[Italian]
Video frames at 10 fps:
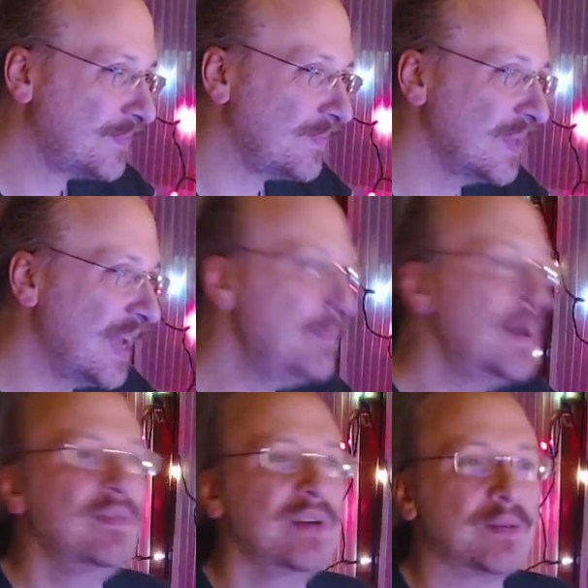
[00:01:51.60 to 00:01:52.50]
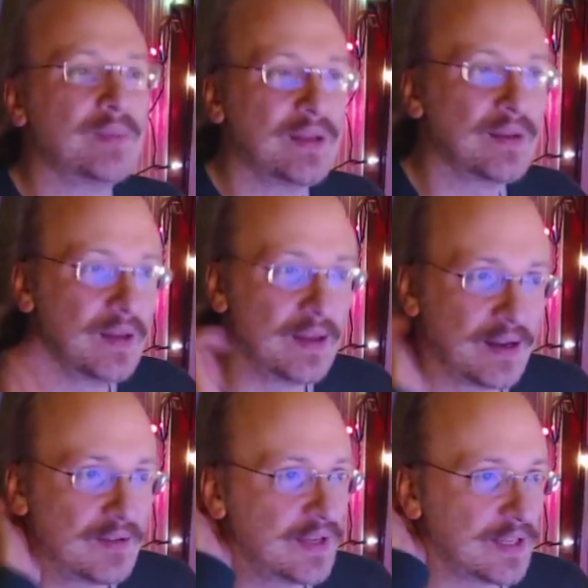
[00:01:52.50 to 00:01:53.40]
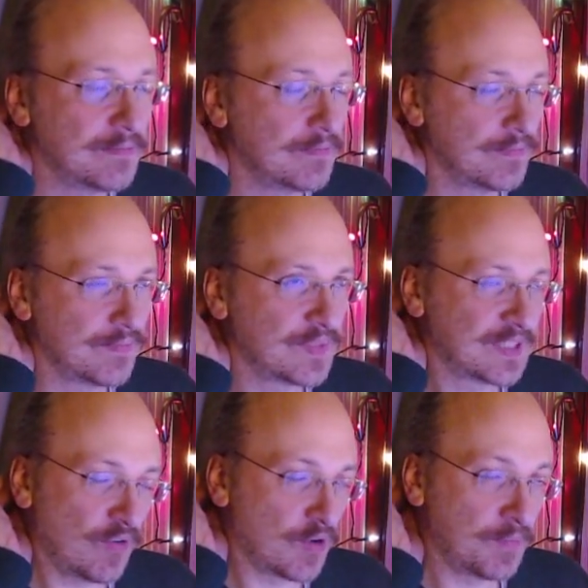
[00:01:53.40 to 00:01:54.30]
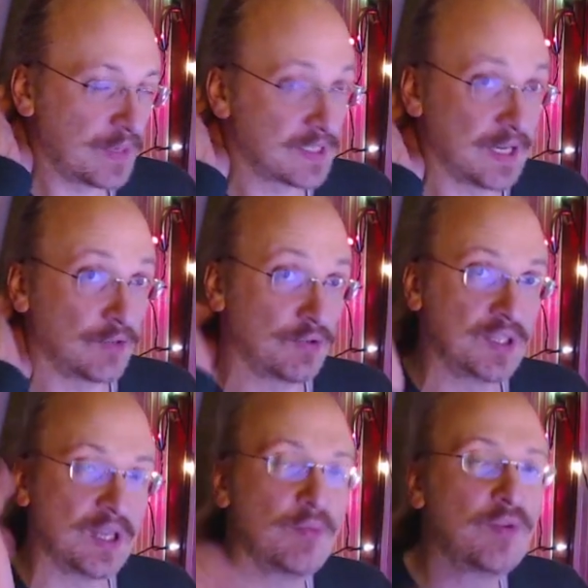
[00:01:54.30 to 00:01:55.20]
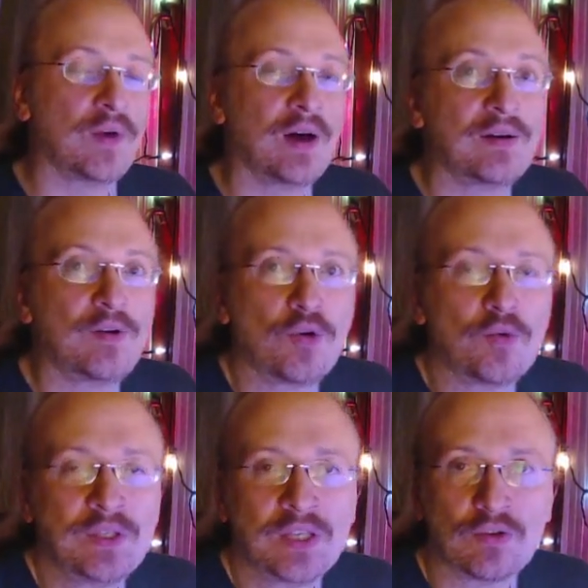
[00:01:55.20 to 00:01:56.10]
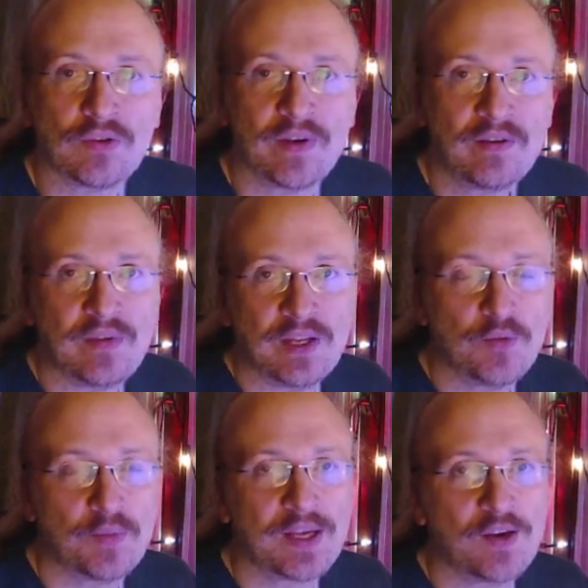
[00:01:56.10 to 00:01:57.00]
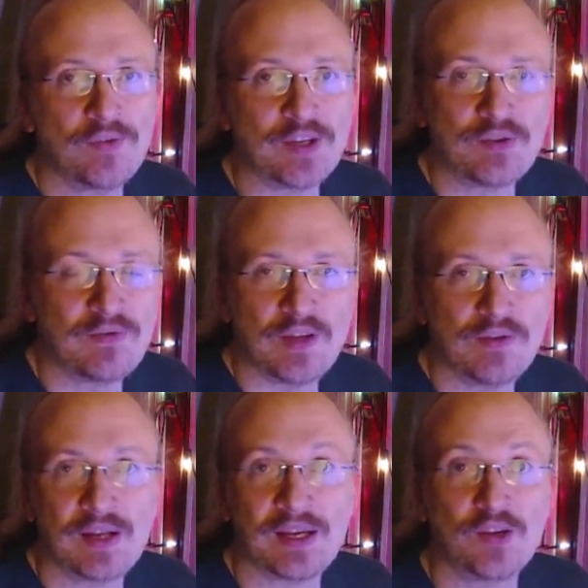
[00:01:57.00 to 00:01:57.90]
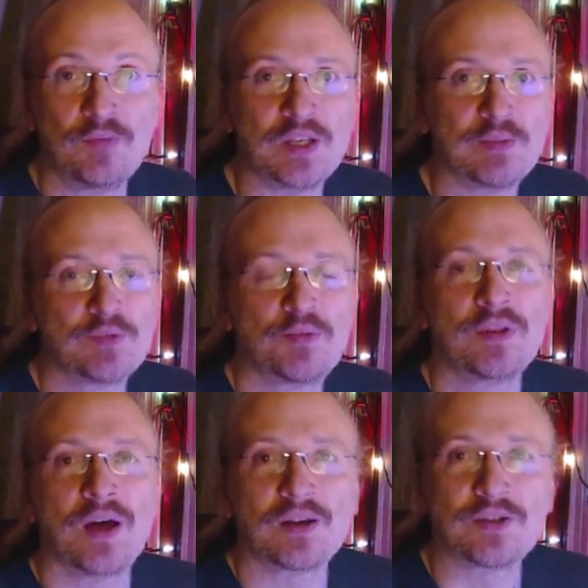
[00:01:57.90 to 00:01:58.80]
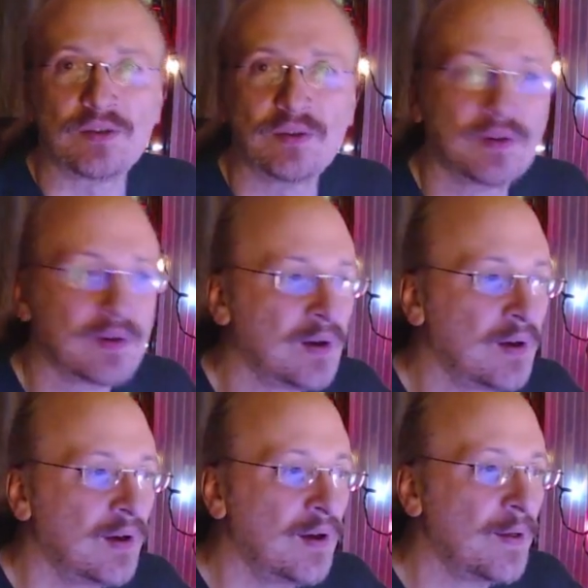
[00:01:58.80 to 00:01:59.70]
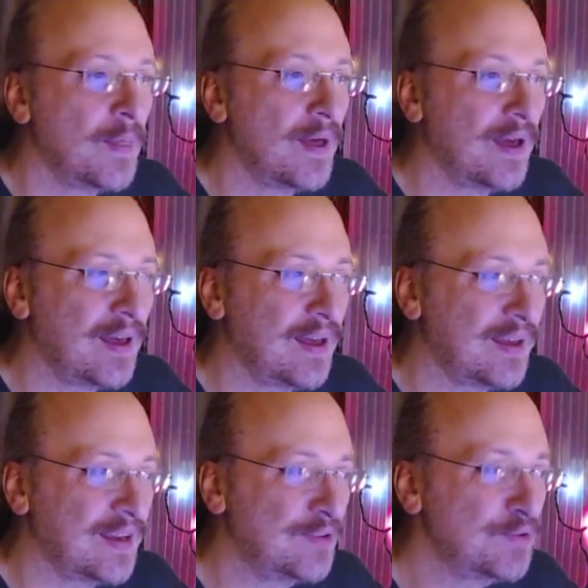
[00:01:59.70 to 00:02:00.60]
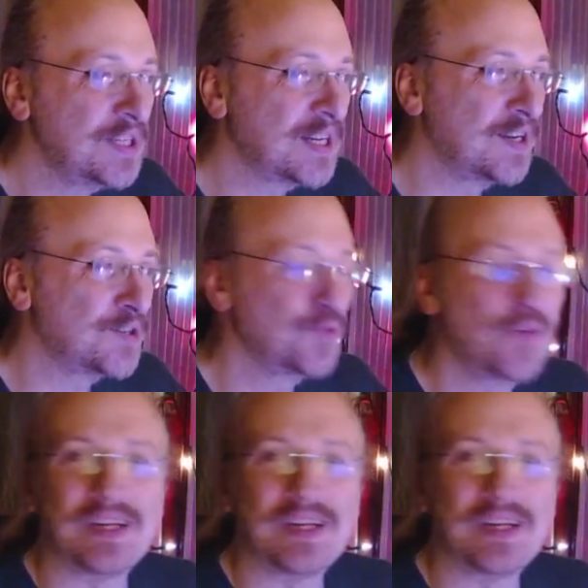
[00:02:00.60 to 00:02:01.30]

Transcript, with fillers: e per avermi, alla fine stavo ripensandoci tempo fa, ho cominciato a fare video perché ho visto i video della Kenneth Bisbot Production eh, non c'era nessuno che li